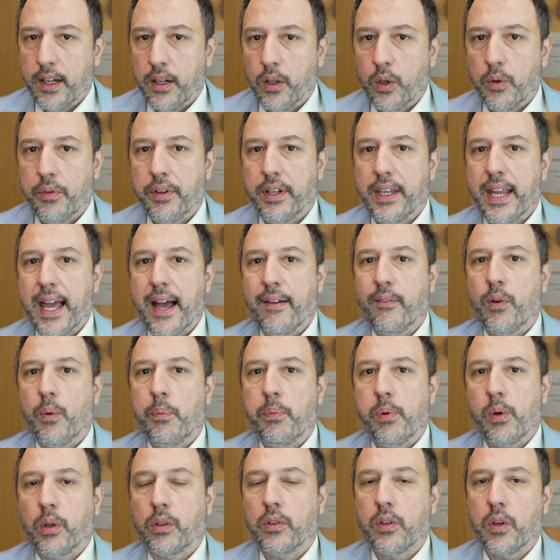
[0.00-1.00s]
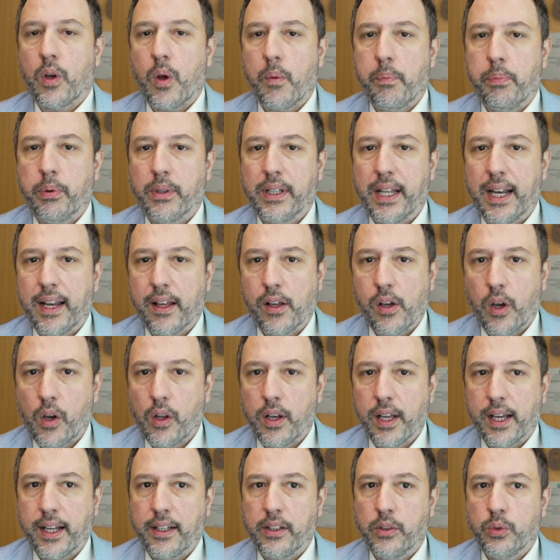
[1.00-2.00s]
Lo vediamo purtroppo dalla
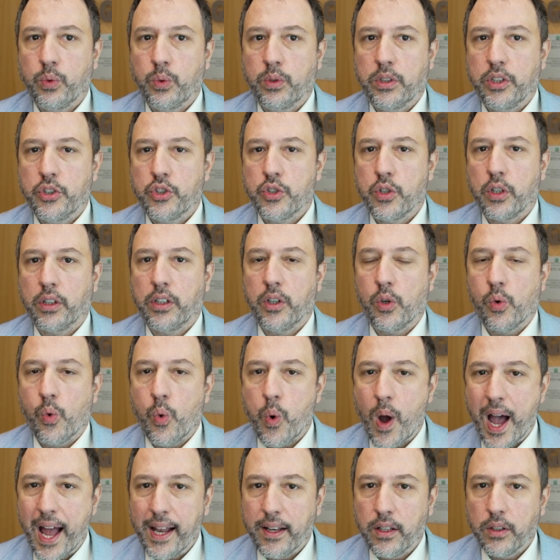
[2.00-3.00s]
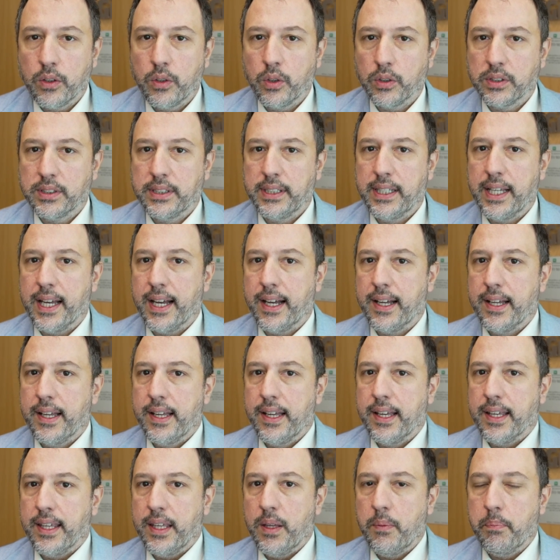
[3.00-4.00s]
cronaca di tutti i giorni quanto sia
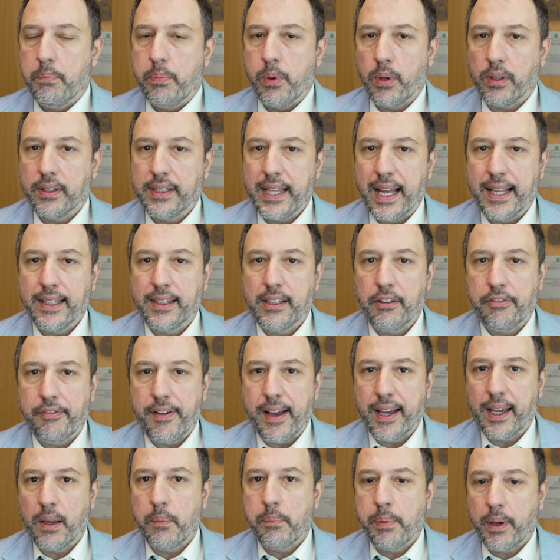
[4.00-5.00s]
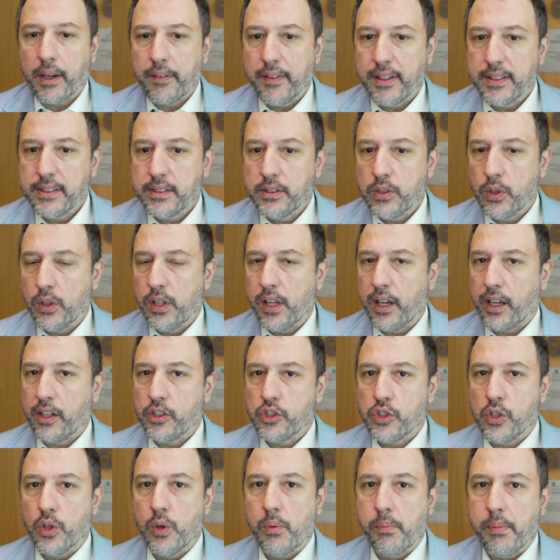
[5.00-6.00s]
importante fare prevenzione.
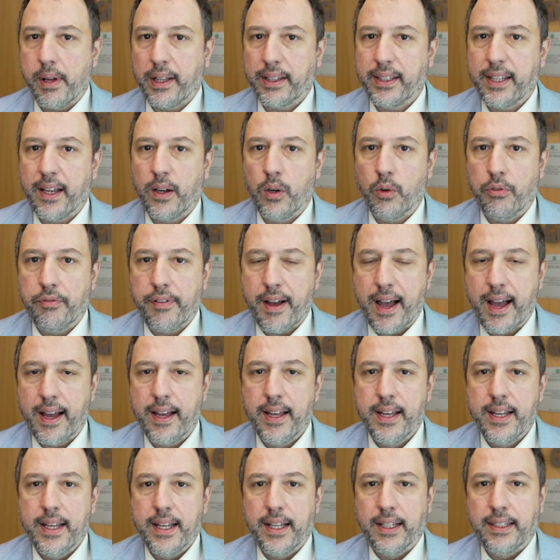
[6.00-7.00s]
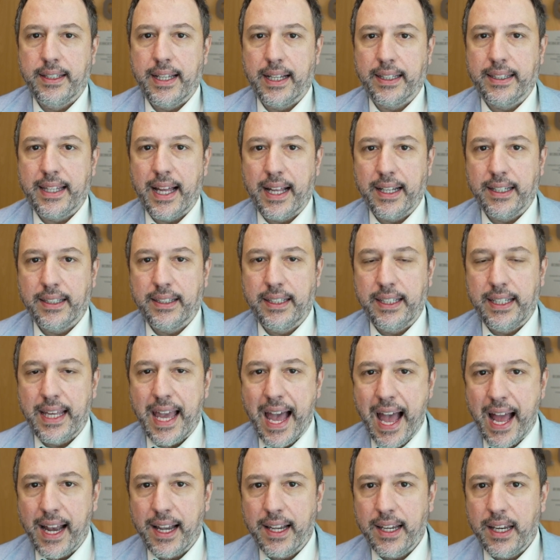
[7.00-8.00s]
Regione Lombardia lo fa da tanti
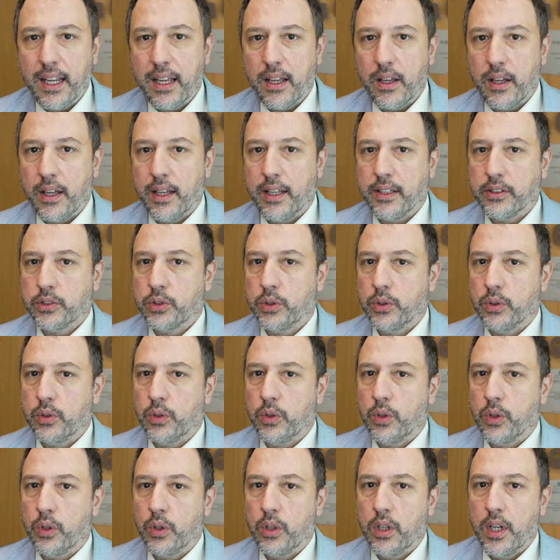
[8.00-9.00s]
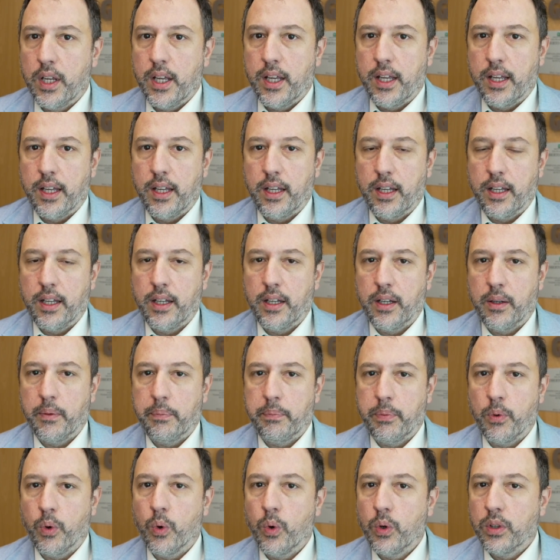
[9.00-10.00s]
anni, eh, sono eh,
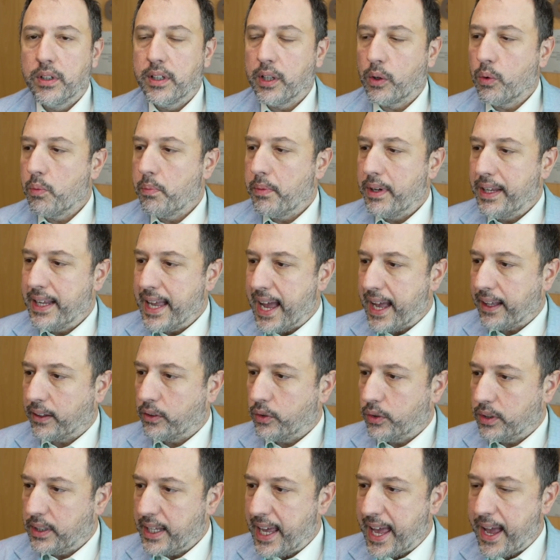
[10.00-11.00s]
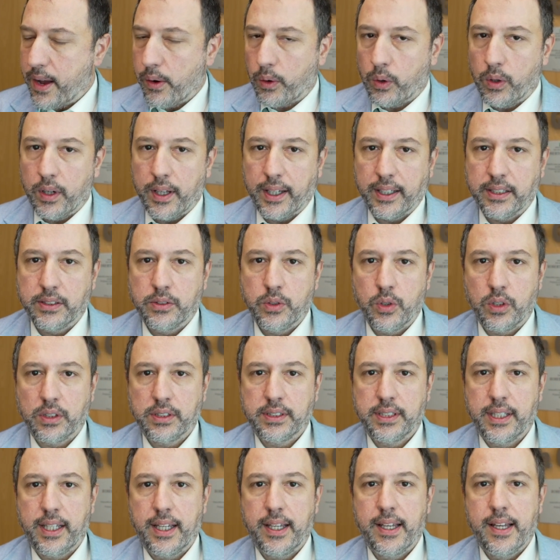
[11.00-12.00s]
oltre un miliardo di euro le
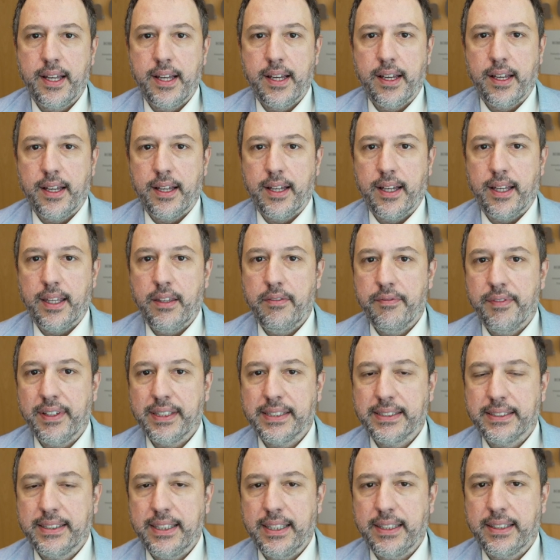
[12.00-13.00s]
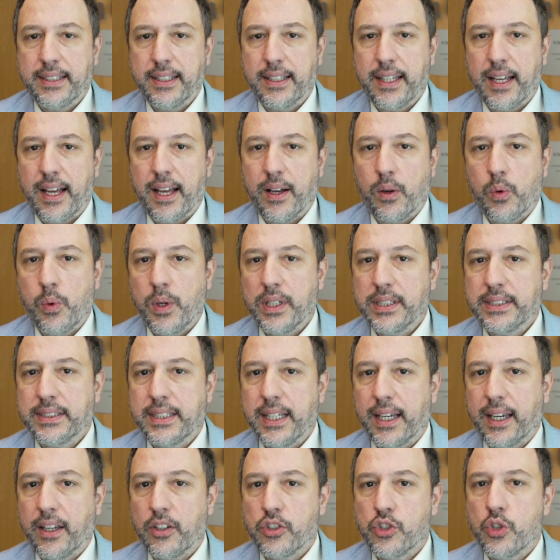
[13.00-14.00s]
risorse eh, investite da
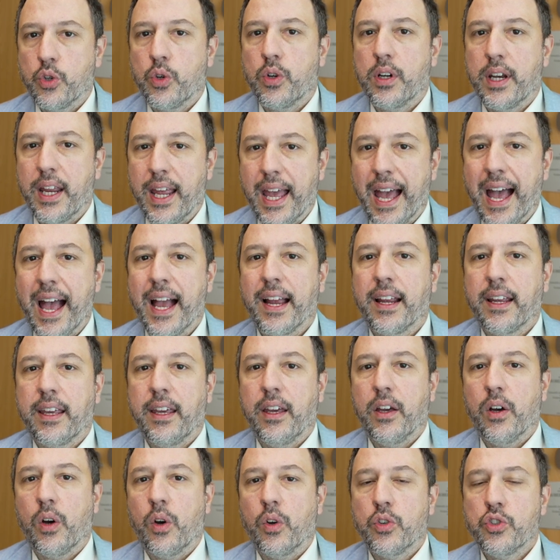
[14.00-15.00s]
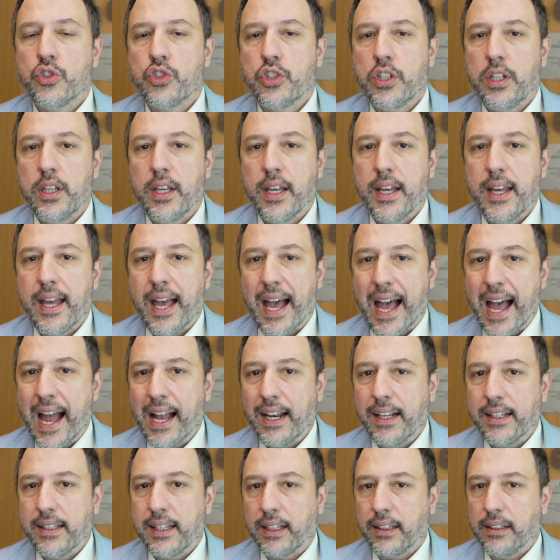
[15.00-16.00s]
questa regione. Anche oggi
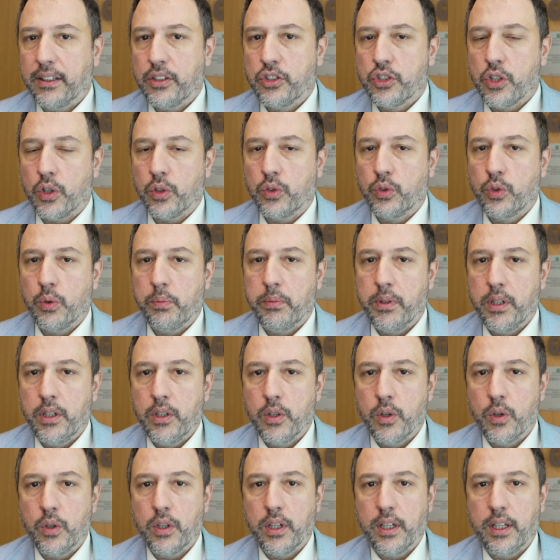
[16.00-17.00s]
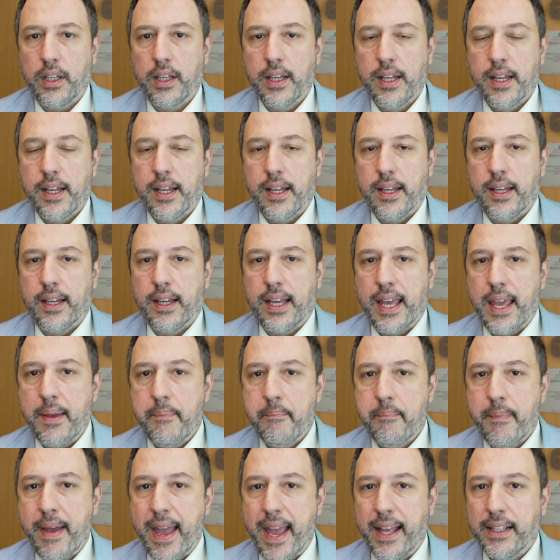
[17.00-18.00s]
altri 18 milioni eh, e
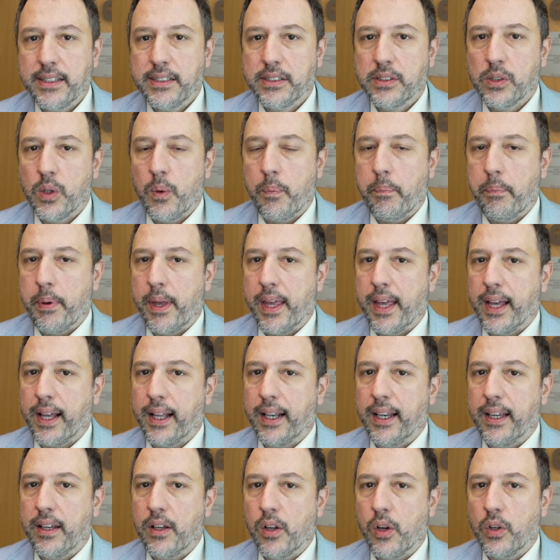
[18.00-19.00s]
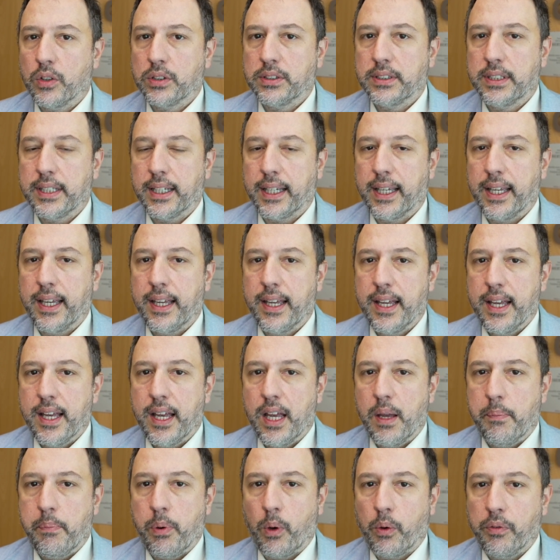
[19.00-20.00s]
mezzo per le nostre
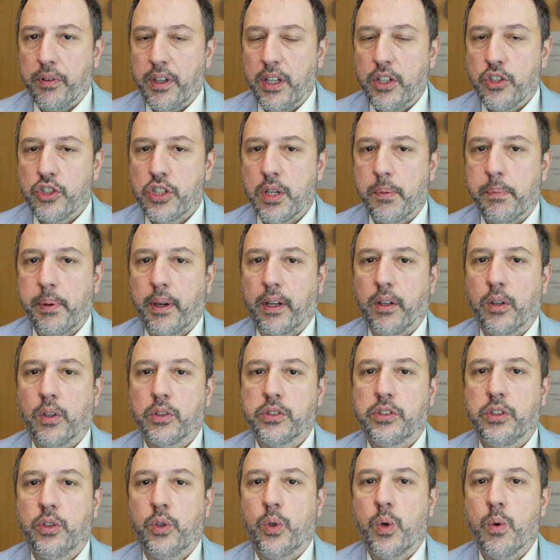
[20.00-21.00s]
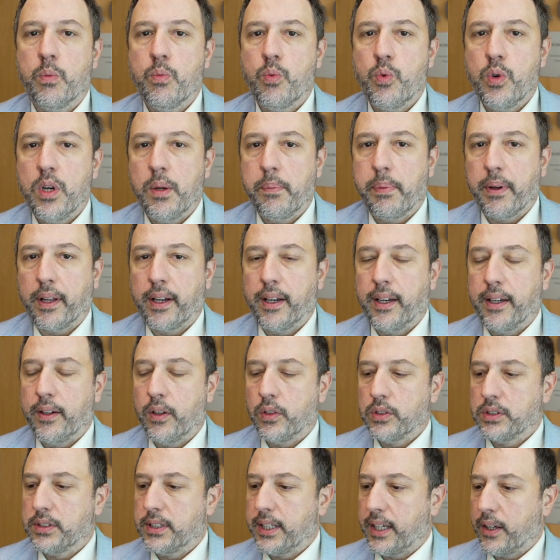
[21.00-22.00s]
province province, per i nostri comuni, per le
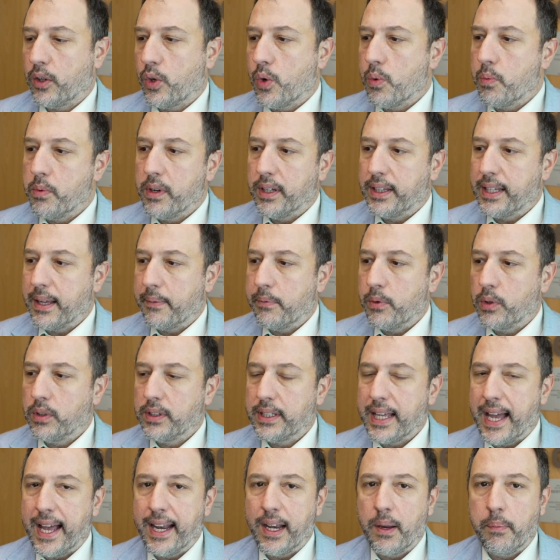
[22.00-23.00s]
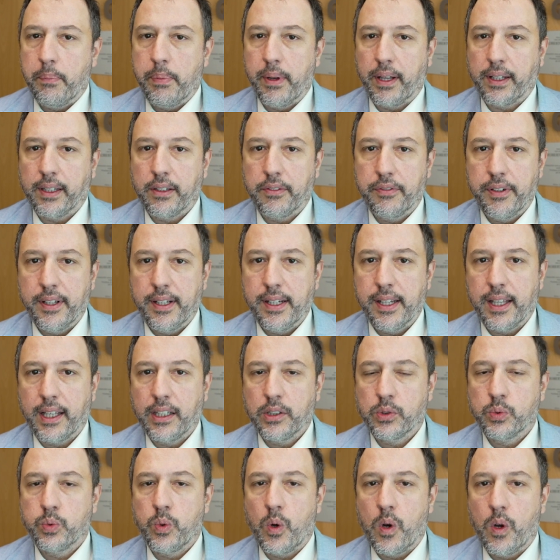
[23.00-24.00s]
nostre comunità montane, per
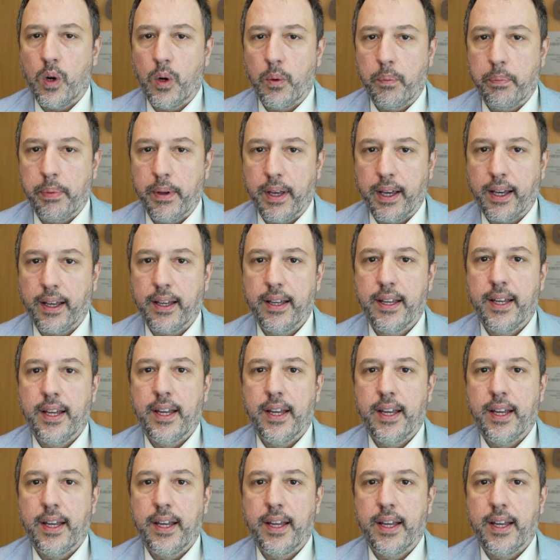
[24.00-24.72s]
difendere il suolo, per